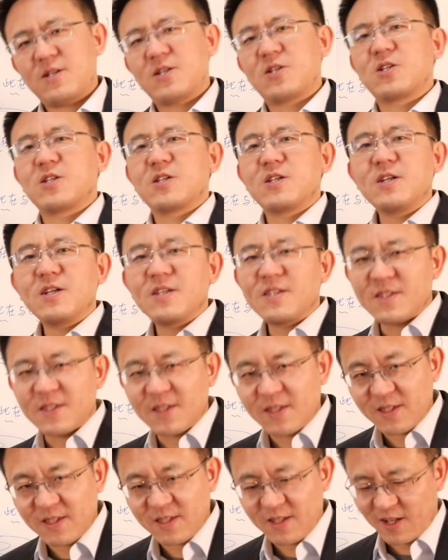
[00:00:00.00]
时
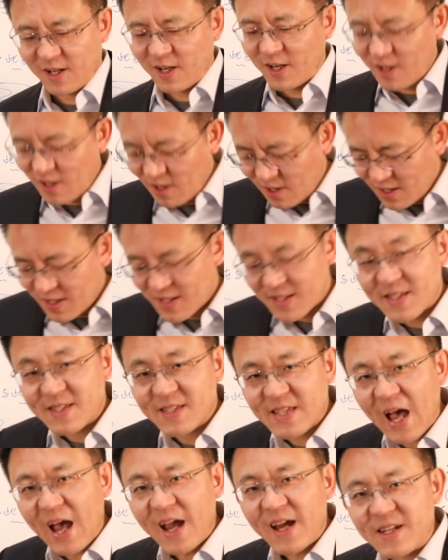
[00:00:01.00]
此刻
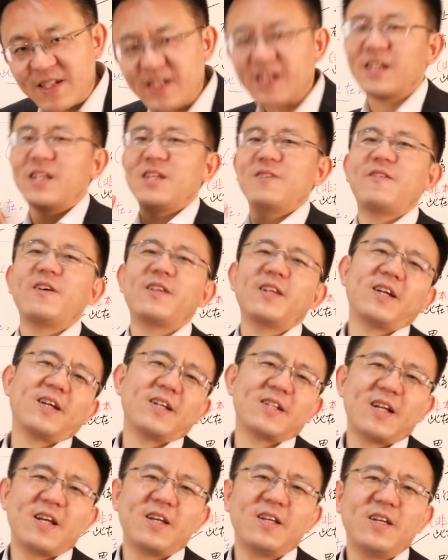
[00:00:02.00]
在这个地方的一
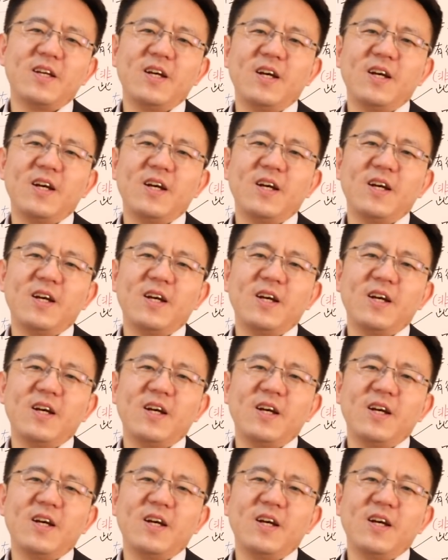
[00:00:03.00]
个人。